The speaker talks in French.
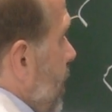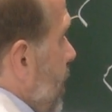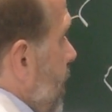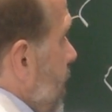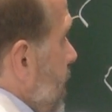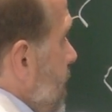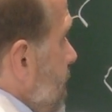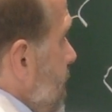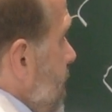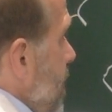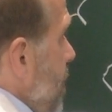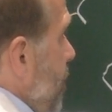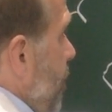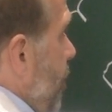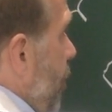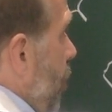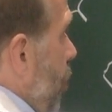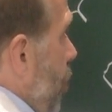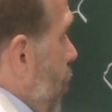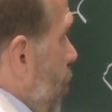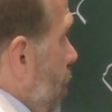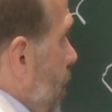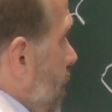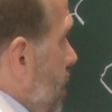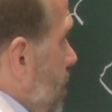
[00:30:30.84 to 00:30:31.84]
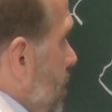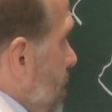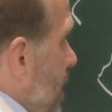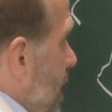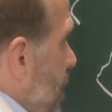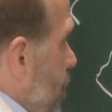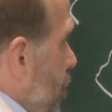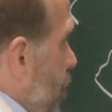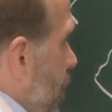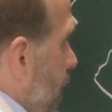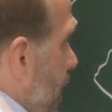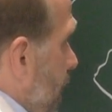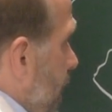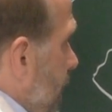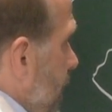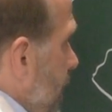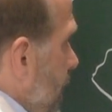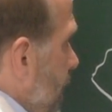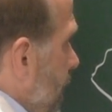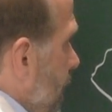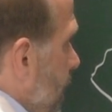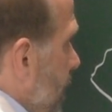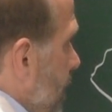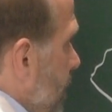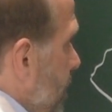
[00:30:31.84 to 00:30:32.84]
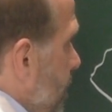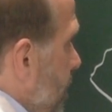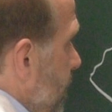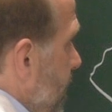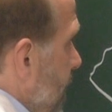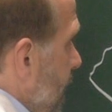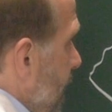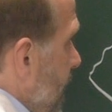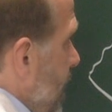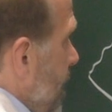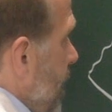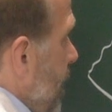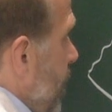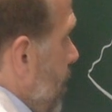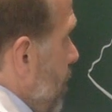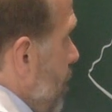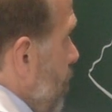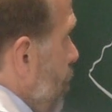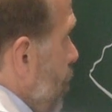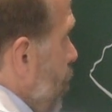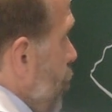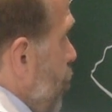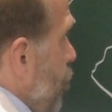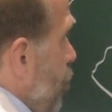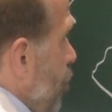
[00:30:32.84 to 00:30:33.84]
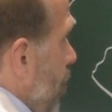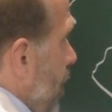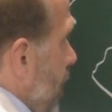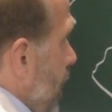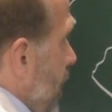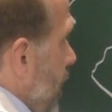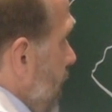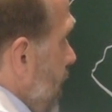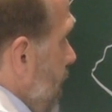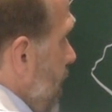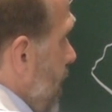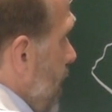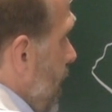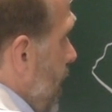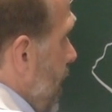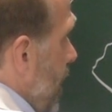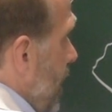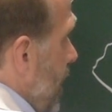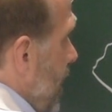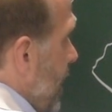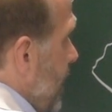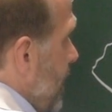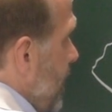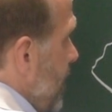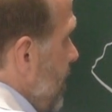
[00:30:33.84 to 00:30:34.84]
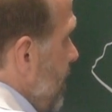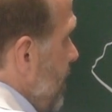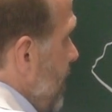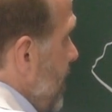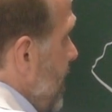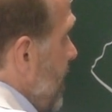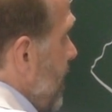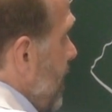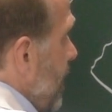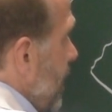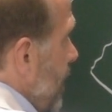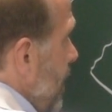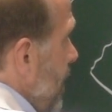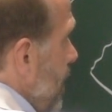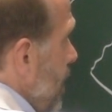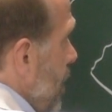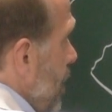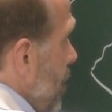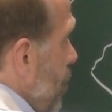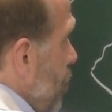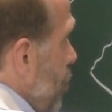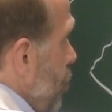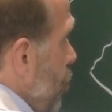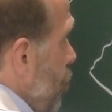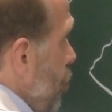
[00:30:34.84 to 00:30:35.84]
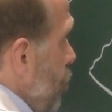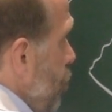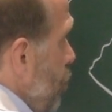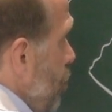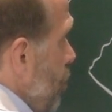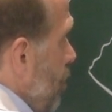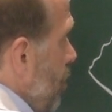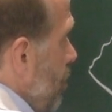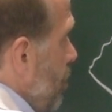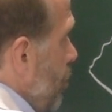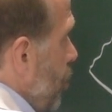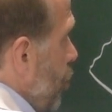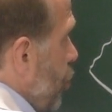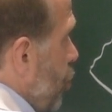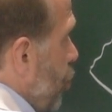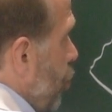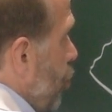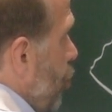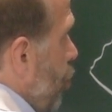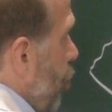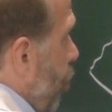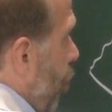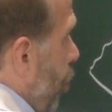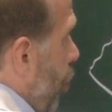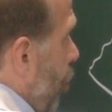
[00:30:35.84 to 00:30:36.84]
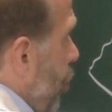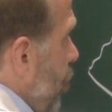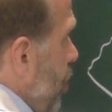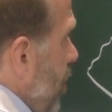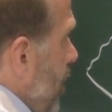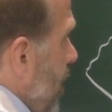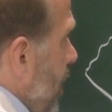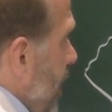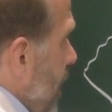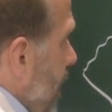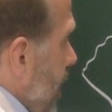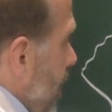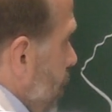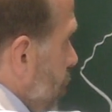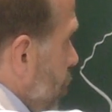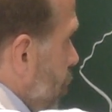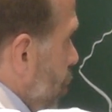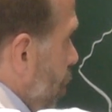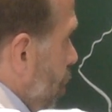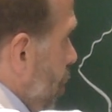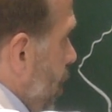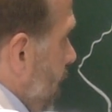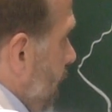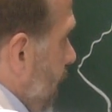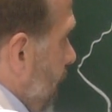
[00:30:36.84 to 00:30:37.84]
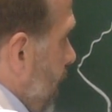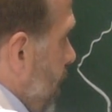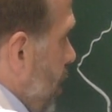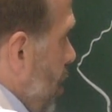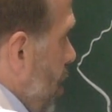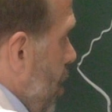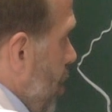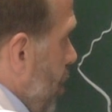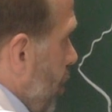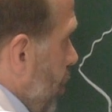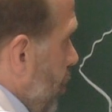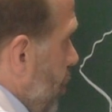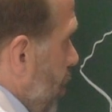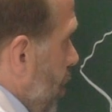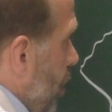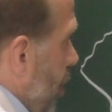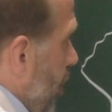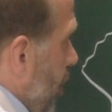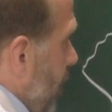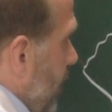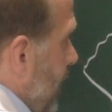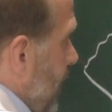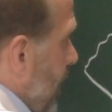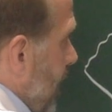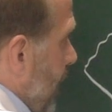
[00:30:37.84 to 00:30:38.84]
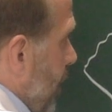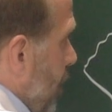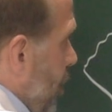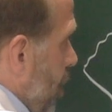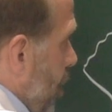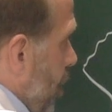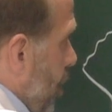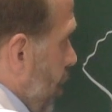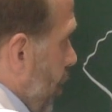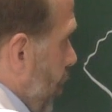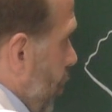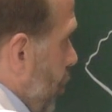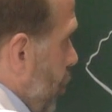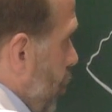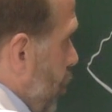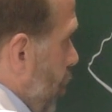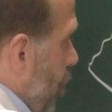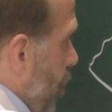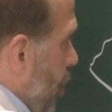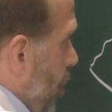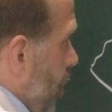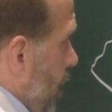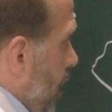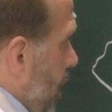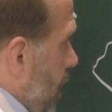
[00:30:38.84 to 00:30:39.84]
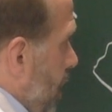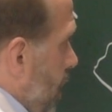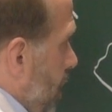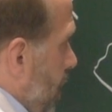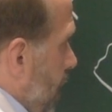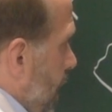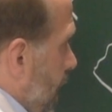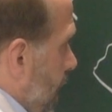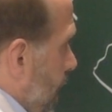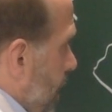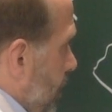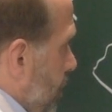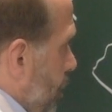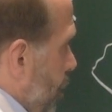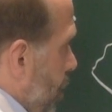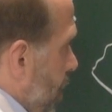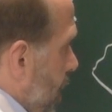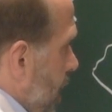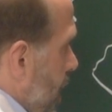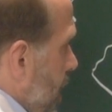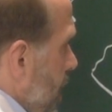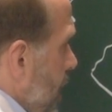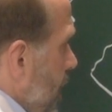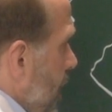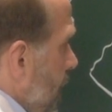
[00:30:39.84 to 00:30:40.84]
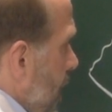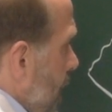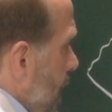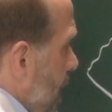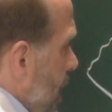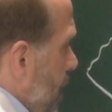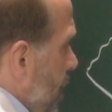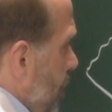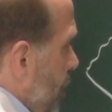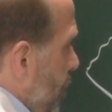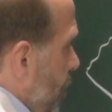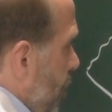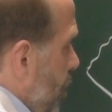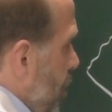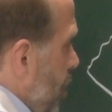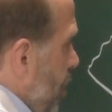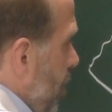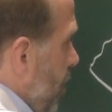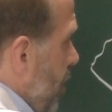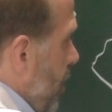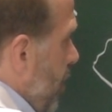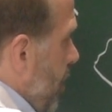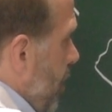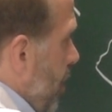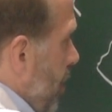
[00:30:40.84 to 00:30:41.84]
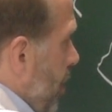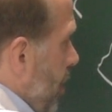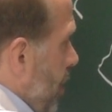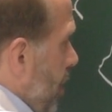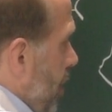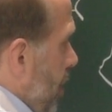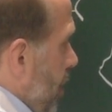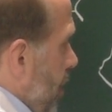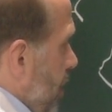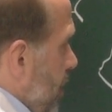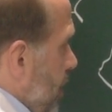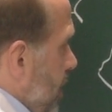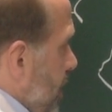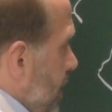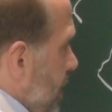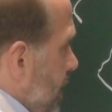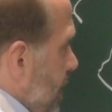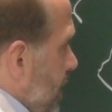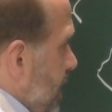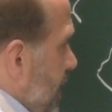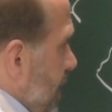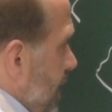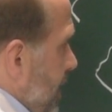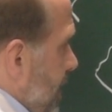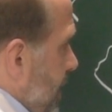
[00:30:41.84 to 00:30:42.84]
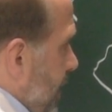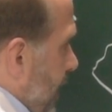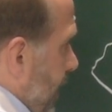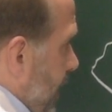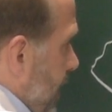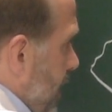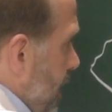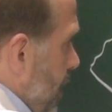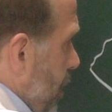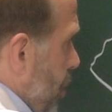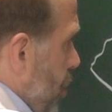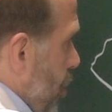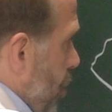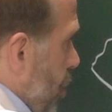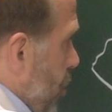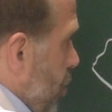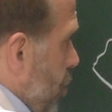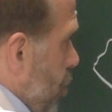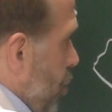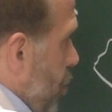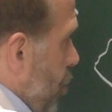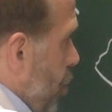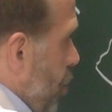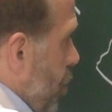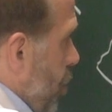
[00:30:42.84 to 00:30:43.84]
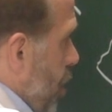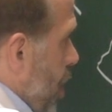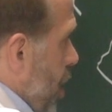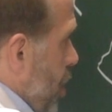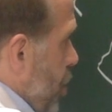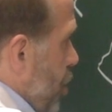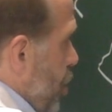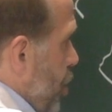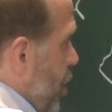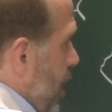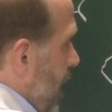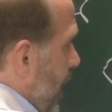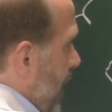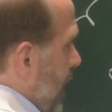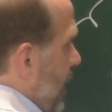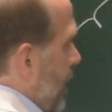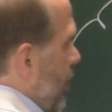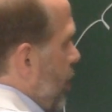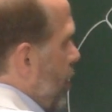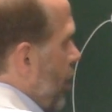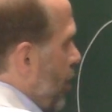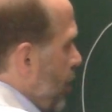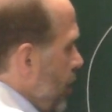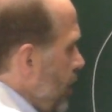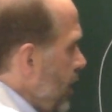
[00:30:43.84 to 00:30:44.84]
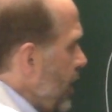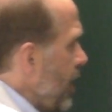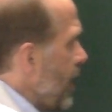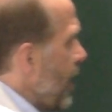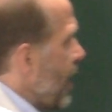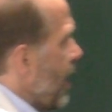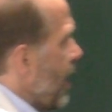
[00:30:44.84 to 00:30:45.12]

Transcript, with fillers: niveau médulaire, viennent moduler l'activité du motoneurone de la corne antérieure de la moelle, venant s'inscrire dans ce que Sherrington